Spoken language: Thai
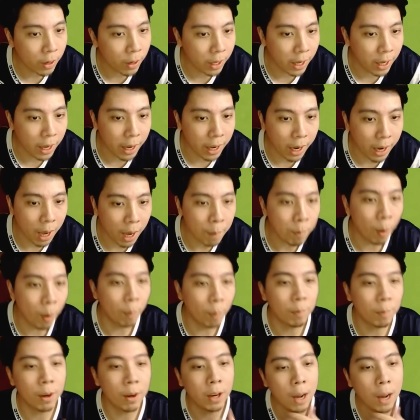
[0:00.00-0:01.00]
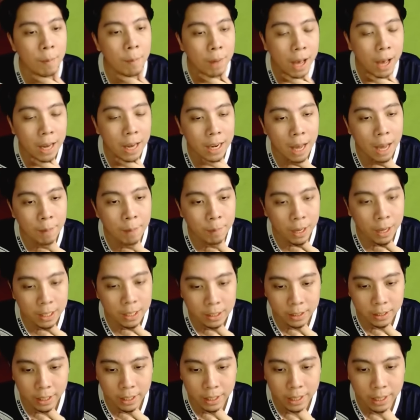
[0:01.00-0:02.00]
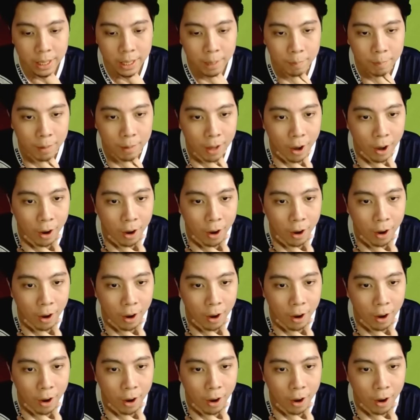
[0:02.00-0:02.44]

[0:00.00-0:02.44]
เคครับผมเราทำการรับกันเสร็จเรียบร้อ